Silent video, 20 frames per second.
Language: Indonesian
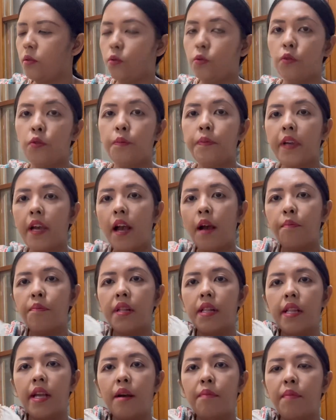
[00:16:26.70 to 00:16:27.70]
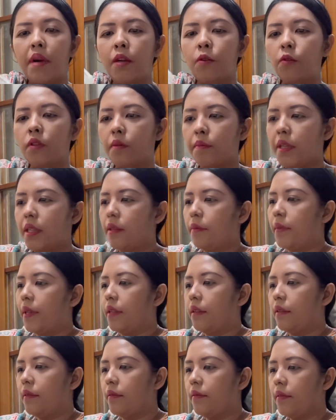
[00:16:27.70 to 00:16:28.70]
tutup ya ambil yang baru
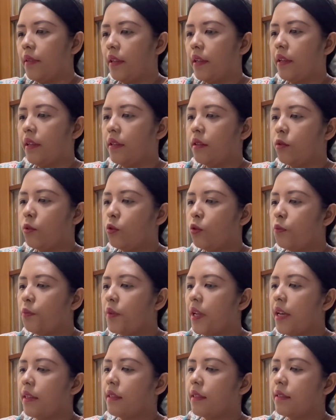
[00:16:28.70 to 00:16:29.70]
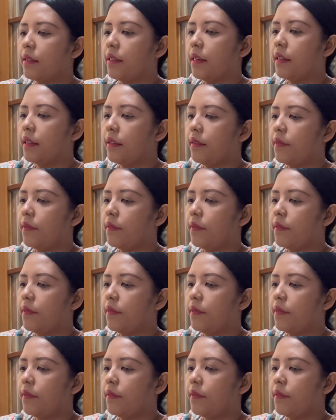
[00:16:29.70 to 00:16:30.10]
teman-teman nah tutup di atasnya